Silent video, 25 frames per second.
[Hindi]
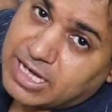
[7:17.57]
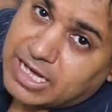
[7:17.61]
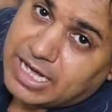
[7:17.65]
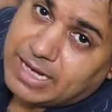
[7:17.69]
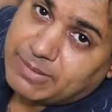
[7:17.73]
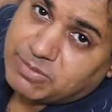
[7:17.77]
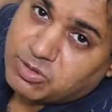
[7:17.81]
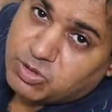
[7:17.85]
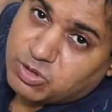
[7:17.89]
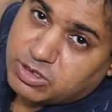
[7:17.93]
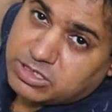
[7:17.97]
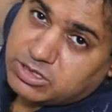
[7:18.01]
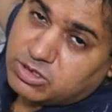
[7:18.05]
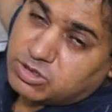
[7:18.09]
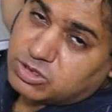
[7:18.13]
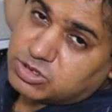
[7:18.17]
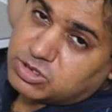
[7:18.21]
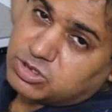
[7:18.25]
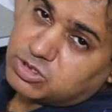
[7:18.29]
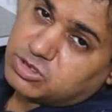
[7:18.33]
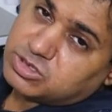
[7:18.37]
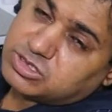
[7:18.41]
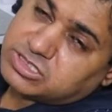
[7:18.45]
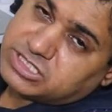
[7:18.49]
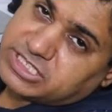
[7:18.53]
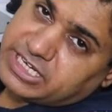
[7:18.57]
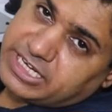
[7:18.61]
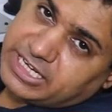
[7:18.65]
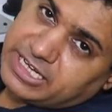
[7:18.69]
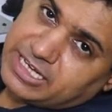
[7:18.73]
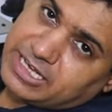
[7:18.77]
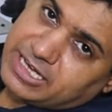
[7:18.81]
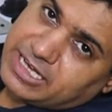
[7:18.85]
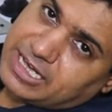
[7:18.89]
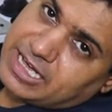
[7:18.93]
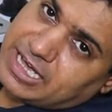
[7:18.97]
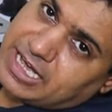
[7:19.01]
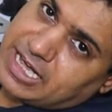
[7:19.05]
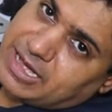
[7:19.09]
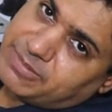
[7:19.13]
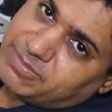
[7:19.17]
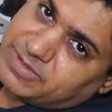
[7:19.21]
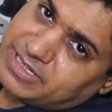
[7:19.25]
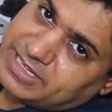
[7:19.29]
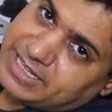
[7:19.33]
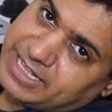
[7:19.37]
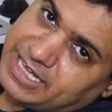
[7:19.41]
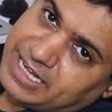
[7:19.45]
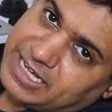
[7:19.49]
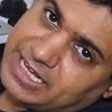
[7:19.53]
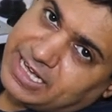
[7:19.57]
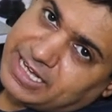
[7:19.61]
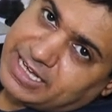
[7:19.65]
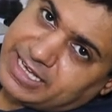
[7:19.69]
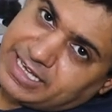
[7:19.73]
अब क्योंकि दोस्तों छः हमने देखा